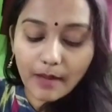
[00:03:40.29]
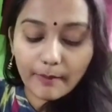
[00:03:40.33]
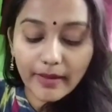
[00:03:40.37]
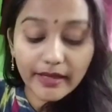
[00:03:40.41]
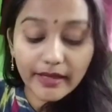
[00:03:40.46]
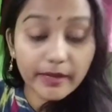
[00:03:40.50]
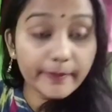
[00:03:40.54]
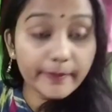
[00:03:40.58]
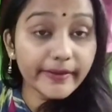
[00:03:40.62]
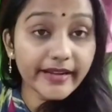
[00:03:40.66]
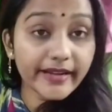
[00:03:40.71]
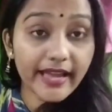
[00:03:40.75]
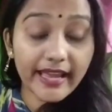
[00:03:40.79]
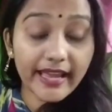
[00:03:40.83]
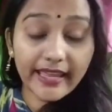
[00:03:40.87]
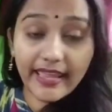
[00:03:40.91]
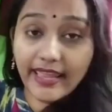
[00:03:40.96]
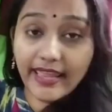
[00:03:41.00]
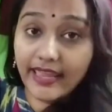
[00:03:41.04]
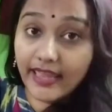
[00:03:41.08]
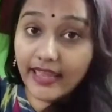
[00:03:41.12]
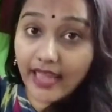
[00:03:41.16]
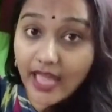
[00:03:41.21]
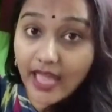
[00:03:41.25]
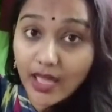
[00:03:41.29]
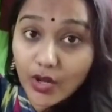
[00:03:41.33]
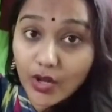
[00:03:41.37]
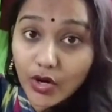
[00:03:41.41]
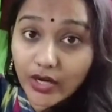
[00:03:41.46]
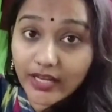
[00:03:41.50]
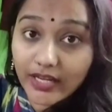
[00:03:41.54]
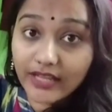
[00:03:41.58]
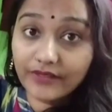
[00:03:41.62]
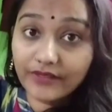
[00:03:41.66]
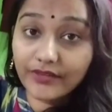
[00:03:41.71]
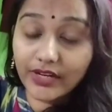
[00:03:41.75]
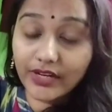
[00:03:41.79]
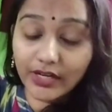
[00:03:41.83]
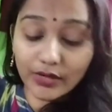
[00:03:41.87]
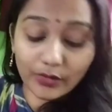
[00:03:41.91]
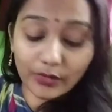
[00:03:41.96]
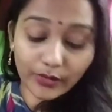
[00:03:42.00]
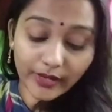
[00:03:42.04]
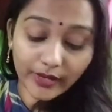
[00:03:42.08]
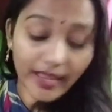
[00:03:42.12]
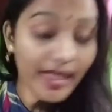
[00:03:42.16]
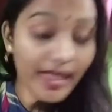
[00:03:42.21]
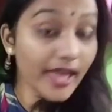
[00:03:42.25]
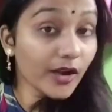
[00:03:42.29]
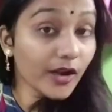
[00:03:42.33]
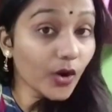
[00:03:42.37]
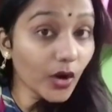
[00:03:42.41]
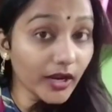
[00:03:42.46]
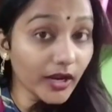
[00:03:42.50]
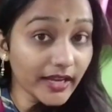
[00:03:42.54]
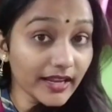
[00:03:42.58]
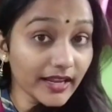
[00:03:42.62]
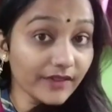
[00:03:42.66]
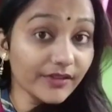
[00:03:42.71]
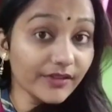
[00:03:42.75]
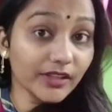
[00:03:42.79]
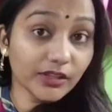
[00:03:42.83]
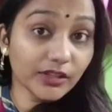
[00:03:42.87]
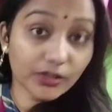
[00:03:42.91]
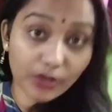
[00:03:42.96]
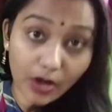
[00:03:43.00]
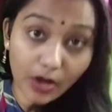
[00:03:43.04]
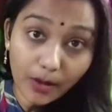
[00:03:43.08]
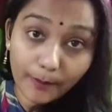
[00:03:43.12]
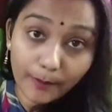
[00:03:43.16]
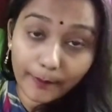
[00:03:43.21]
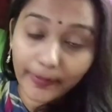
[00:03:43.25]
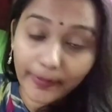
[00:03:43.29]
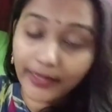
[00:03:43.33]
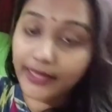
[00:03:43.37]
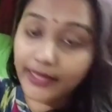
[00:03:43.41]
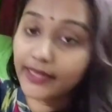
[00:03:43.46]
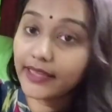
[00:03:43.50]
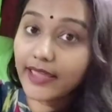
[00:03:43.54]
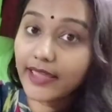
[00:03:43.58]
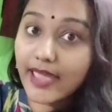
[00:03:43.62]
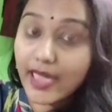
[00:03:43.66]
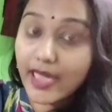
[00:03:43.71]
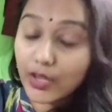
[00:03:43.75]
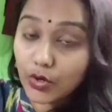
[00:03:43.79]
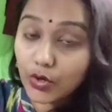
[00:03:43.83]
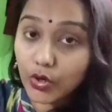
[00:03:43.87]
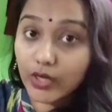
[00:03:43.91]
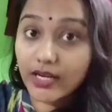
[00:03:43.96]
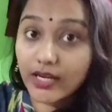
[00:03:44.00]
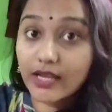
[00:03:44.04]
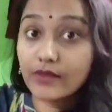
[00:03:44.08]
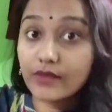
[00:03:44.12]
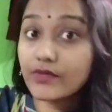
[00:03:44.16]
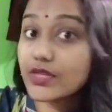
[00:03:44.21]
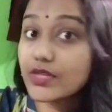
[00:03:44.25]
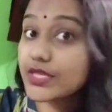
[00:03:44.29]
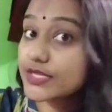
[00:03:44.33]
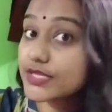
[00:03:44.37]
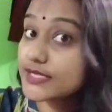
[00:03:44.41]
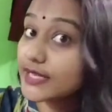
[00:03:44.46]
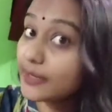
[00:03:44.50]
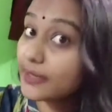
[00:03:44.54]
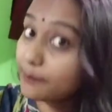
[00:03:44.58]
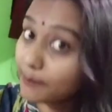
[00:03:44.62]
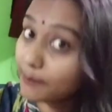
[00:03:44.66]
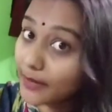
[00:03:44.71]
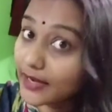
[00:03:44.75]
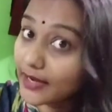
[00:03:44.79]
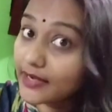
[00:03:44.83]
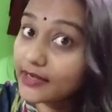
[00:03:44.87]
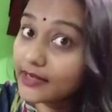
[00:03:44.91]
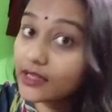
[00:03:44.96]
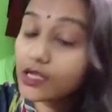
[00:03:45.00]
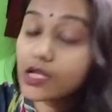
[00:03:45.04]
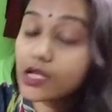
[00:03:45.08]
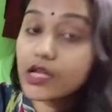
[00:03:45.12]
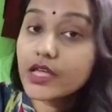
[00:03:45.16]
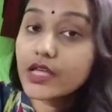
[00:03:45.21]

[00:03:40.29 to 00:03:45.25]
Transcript: मैंने बनाए हैं हेयर ऑयलिंग वीडियो हेयर ऑयलिंग विद कॉम्बिंग हेयर ऑयलिंग विद स्लिक बन